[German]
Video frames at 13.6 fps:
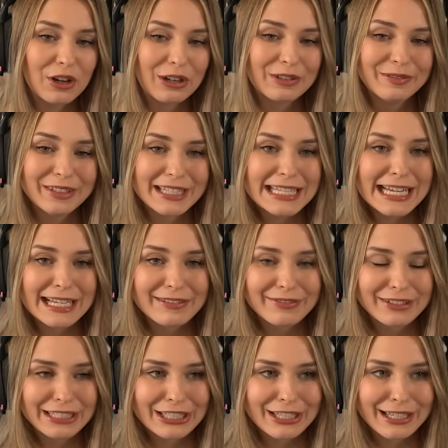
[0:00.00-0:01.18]
könnten wir sie halt
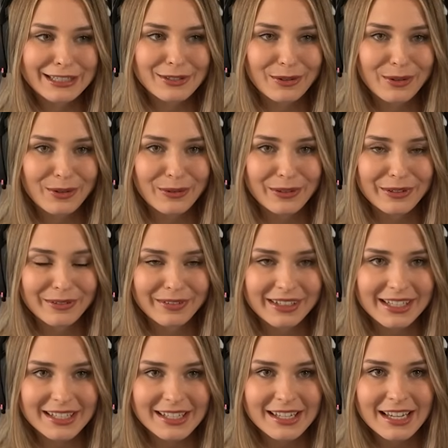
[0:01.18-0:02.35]
wirklich schnell zurückholen, ohne
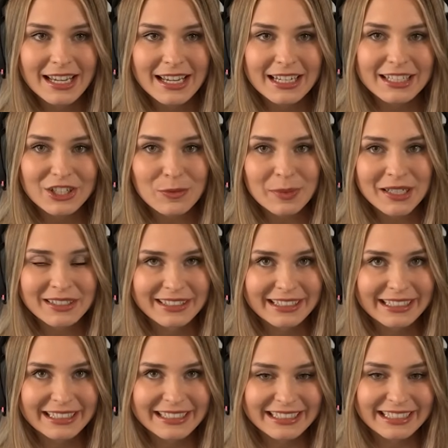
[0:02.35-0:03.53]
dass das Spiel eine
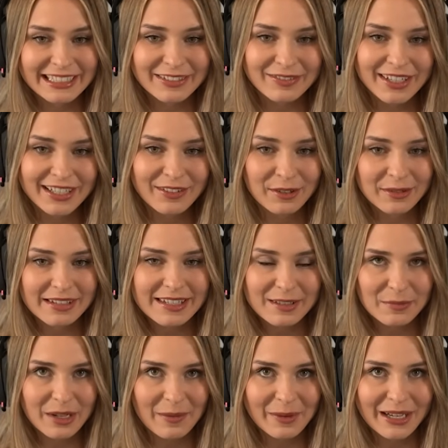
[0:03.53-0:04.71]
Krise kriegt, weil ohne
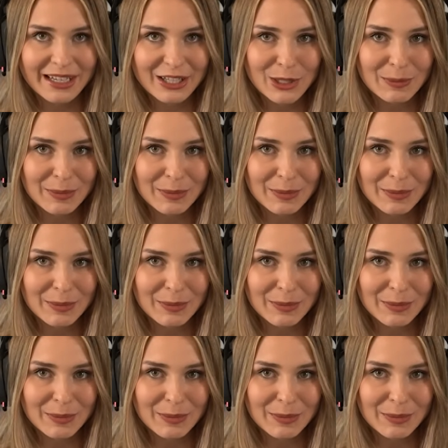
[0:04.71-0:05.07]
Sim kann man ja nicht